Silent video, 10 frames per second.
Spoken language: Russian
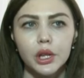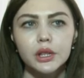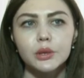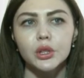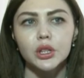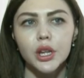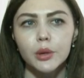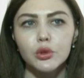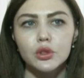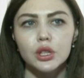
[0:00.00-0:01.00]
При этом не
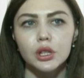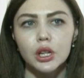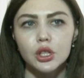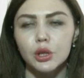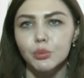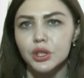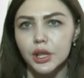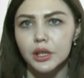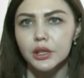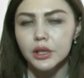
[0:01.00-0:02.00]
требуется даже
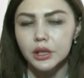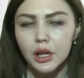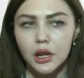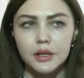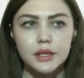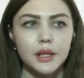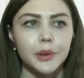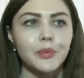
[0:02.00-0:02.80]
написание декларации.